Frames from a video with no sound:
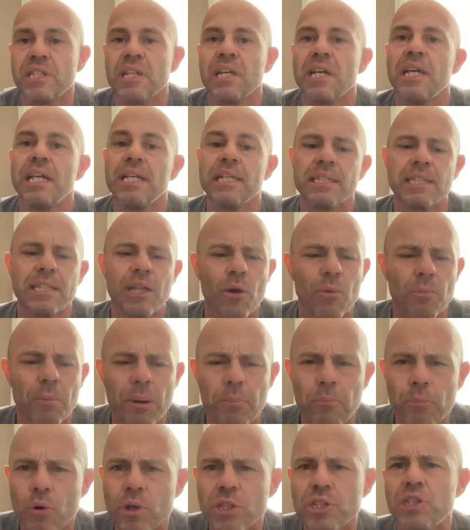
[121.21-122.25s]
Ele tem uma
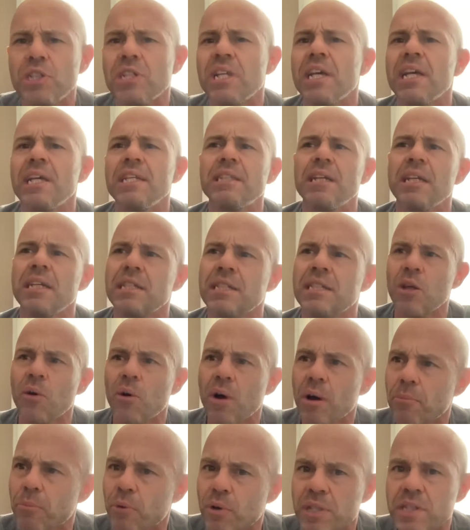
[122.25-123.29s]
boa direita, ele
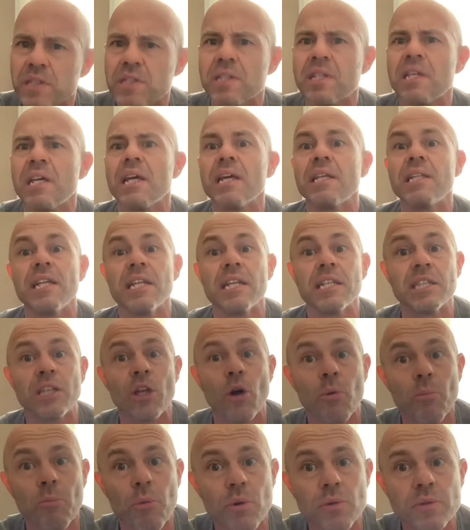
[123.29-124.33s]
uma boa esquerda, ele tem
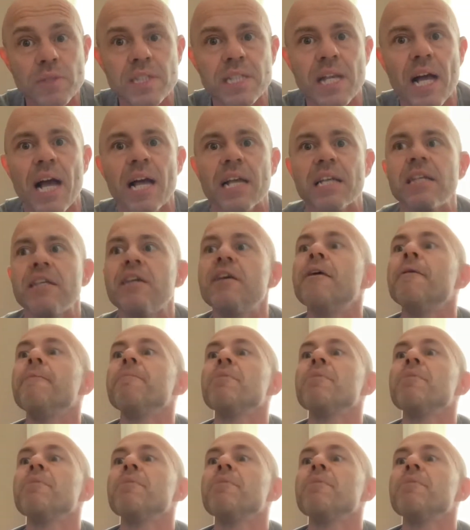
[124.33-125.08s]
um bom saque,